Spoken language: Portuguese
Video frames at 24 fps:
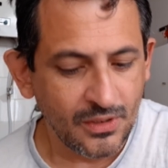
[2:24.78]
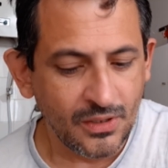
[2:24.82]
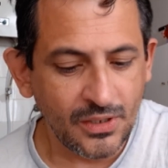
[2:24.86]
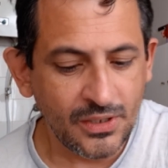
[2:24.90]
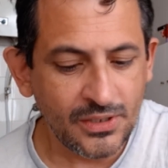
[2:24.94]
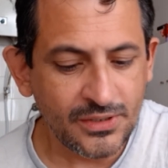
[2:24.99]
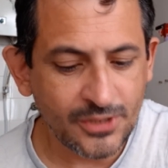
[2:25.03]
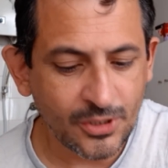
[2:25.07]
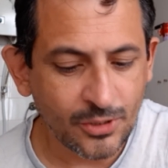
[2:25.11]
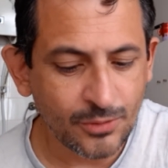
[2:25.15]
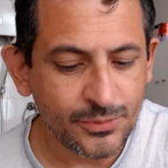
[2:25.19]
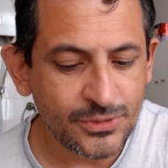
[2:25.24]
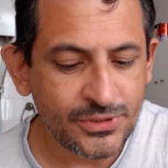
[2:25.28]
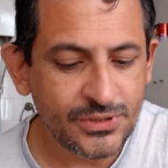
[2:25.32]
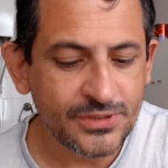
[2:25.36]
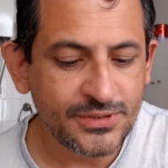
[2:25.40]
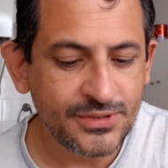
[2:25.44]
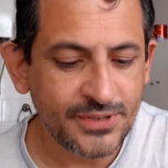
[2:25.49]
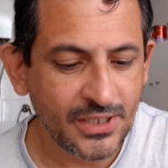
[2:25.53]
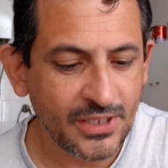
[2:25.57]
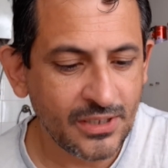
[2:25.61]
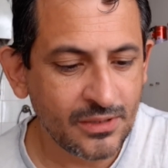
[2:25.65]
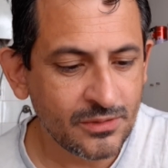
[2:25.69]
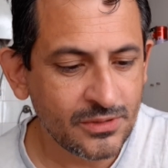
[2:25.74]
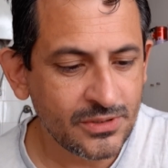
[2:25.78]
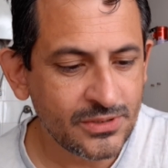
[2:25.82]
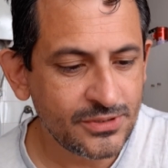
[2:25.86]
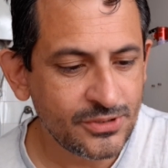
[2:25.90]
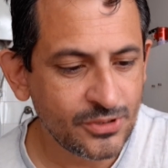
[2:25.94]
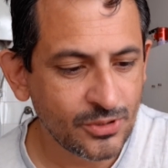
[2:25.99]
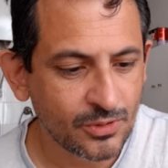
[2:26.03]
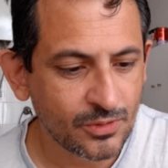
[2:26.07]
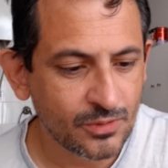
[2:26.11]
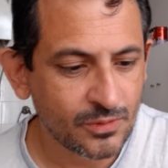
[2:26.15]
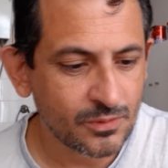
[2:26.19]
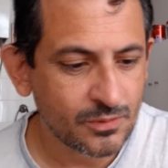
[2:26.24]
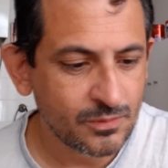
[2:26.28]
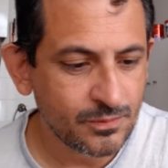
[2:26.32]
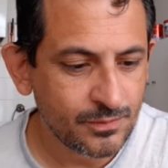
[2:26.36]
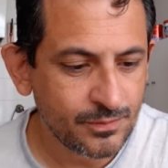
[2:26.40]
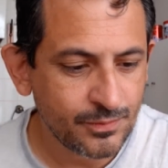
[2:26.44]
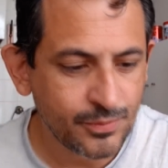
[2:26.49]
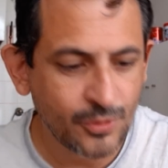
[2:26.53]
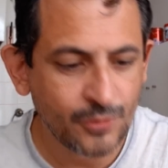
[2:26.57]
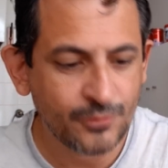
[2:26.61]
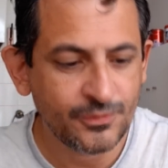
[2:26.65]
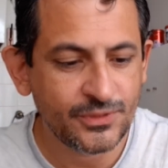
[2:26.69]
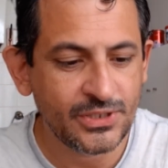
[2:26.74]
Então me disseram que se eu
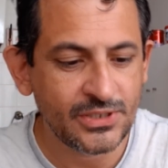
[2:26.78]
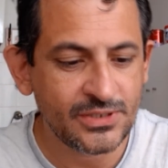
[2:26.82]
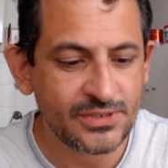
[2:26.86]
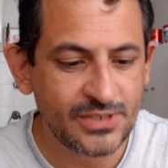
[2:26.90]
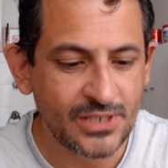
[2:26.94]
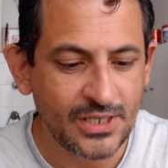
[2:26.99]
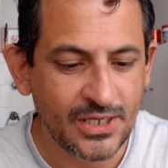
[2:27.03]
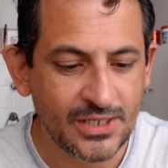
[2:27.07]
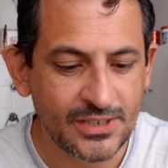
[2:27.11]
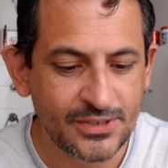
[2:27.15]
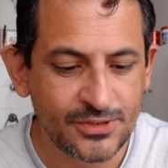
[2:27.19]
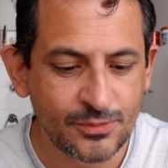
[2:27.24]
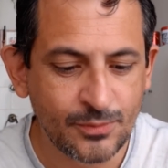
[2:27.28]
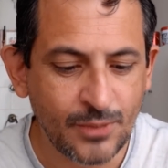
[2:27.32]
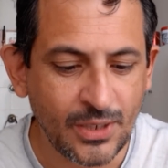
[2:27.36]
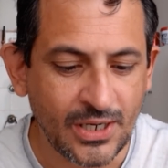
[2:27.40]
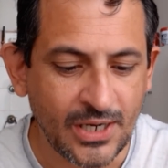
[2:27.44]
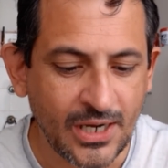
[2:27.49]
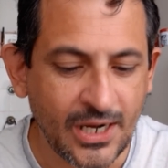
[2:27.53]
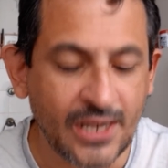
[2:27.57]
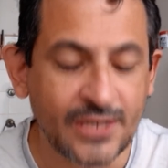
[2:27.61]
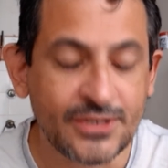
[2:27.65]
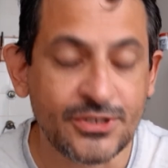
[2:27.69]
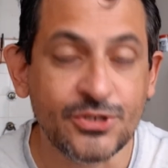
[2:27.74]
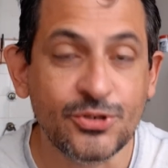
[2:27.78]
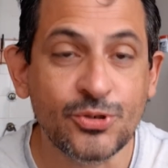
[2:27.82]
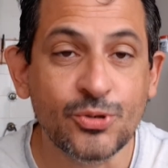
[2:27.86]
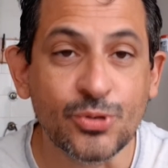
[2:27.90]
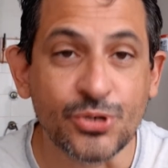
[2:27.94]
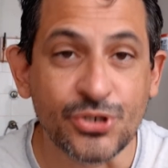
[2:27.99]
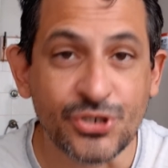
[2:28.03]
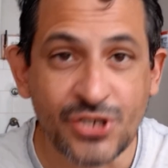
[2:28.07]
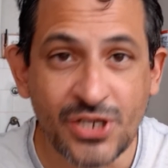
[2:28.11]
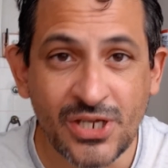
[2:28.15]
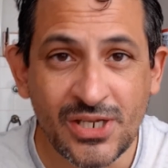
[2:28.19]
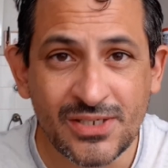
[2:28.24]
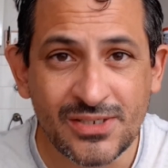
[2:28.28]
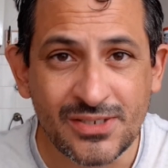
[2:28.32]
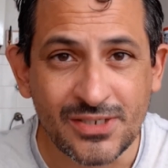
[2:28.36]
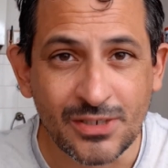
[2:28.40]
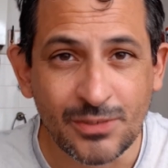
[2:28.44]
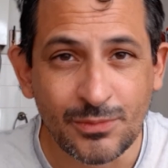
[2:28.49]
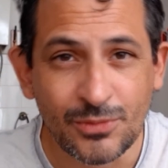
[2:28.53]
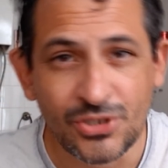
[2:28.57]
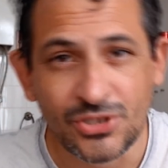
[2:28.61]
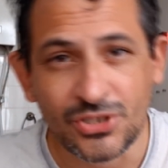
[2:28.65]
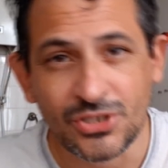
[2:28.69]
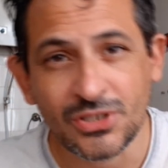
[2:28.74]
providenciasse uma carta de urgência
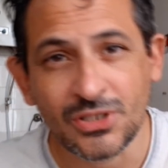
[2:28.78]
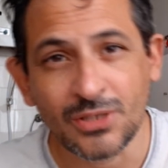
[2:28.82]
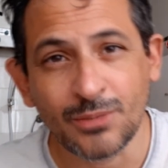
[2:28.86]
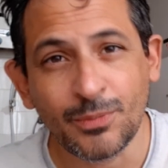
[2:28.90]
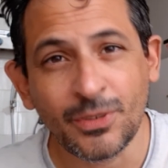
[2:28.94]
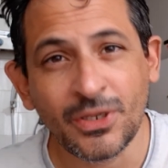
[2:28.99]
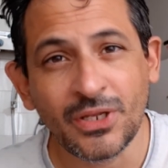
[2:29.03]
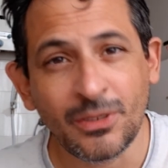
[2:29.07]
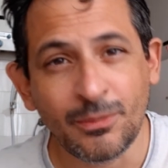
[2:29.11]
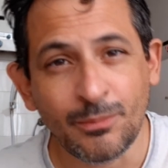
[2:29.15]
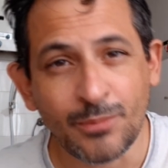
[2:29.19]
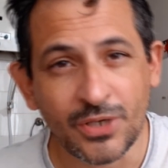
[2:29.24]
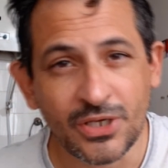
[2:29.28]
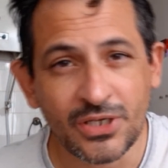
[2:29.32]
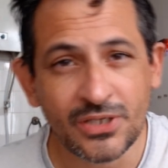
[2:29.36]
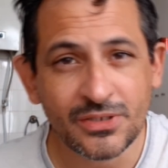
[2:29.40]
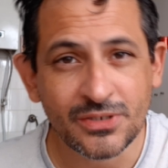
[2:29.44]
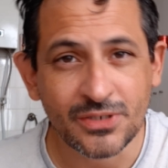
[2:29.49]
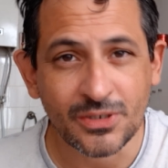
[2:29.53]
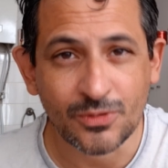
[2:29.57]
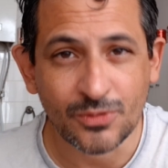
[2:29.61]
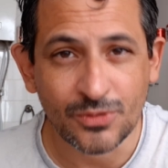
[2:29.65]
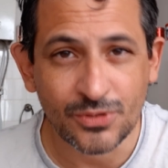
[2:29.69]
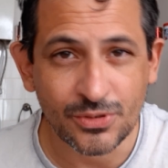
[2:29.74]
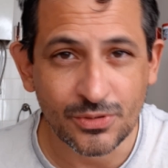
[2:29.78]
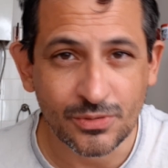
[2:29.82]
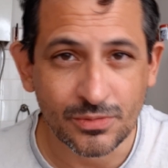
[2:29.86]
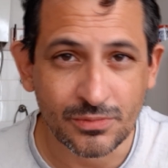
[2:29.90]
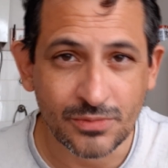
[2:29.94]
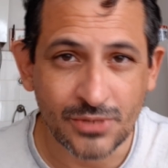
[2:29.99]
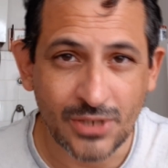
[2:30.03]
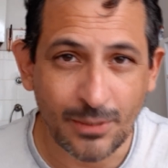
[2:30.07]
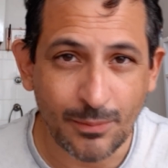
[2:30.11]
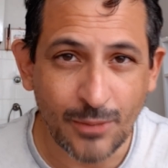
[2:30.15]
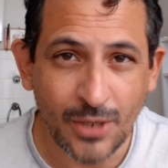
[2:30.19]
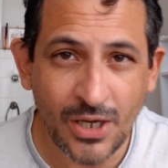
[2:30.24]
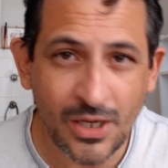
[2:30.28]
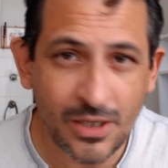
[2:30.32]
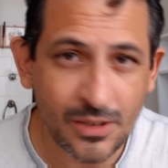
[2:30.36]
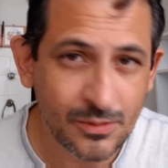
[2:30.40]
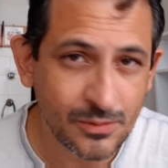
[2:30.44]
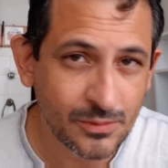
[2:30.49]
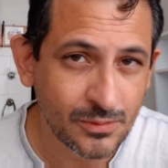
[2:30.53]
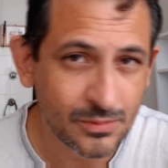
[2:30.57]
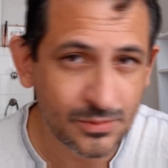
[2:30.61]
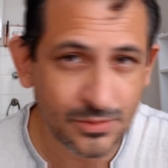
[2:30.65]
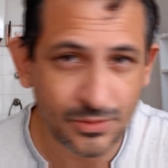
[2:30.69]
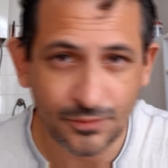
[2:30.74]
emitida pela empresa onde eu
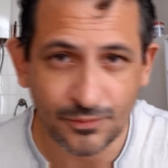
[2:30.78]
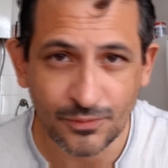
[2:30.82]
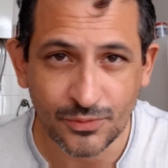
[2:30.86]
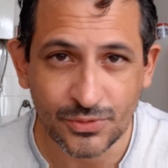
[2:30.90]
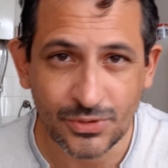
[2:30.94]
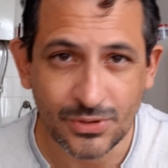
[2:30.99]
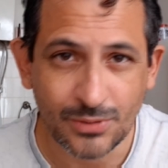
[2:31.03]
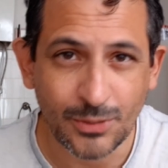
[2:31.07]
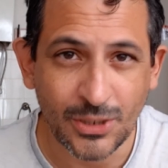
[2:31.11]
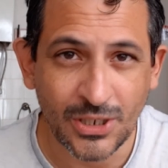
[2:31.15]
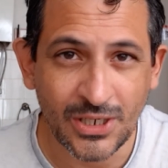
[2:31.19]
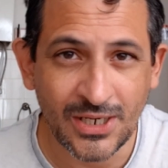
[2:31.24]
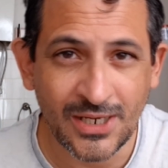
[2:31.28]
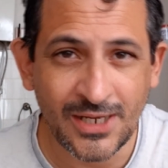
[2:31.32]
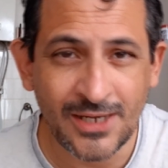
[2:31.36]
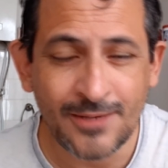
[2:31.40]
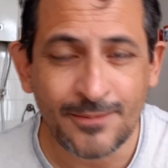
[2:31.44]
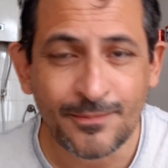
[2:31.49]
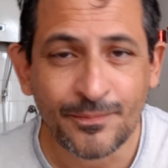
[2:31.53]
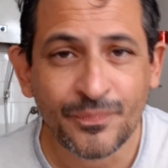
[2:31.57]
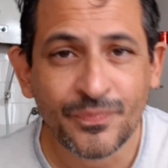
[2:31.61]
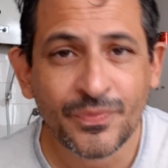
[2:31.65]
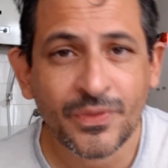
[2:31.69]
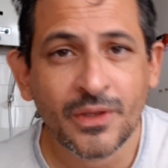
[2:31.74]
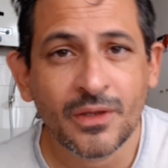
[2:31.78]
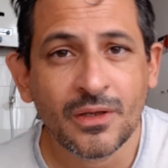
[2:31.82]
trabalho, que eu vou trabalhar,